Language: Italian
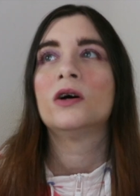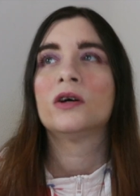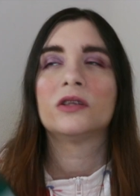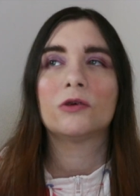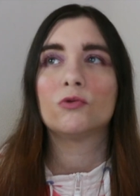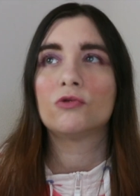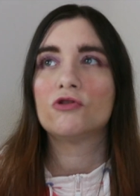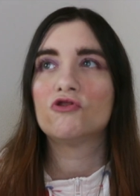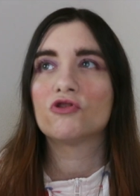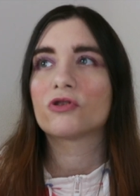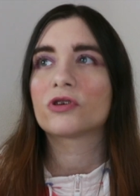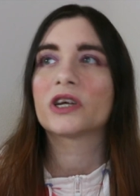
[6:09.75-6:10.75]
da tutti i
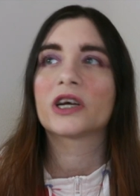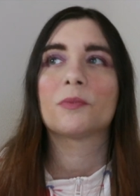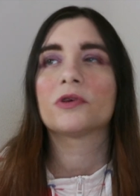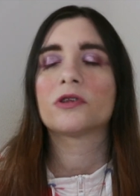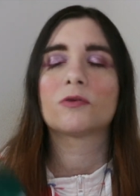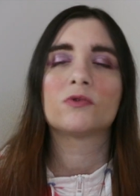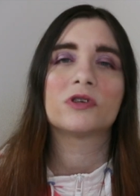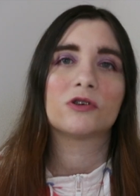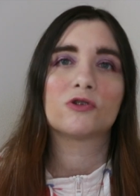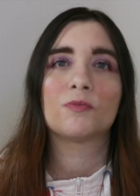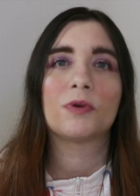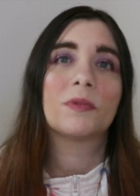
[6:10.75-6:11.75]
giorni che potete acquistare
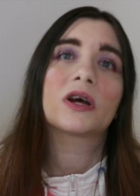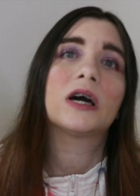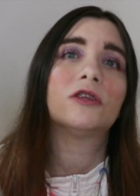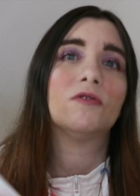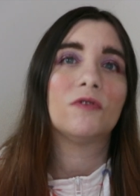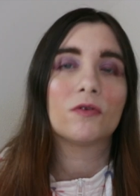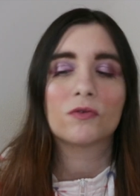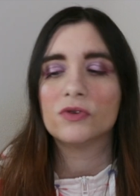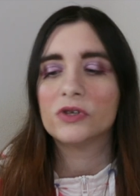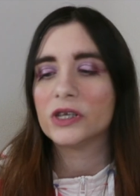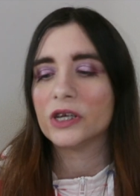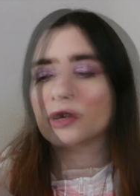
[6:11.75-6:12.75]
al supermercato ve lo
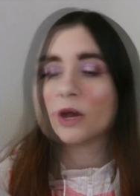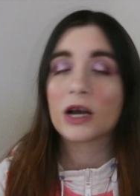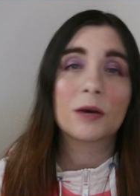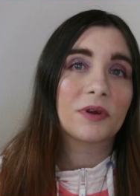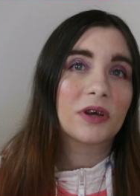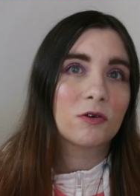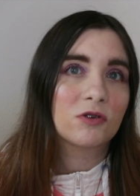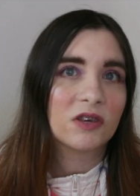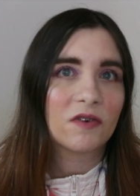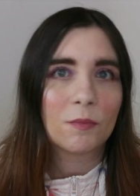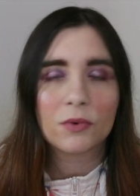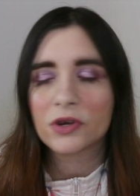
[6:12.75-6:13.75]
consiglio, anche perché
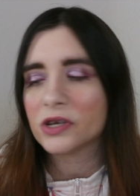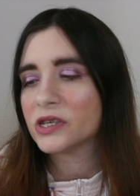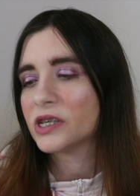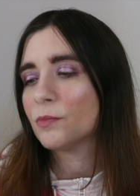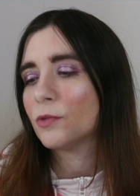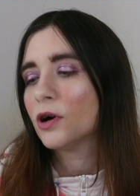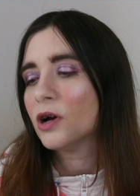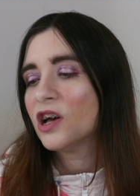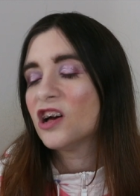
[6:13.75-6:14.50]
costava pochissimo.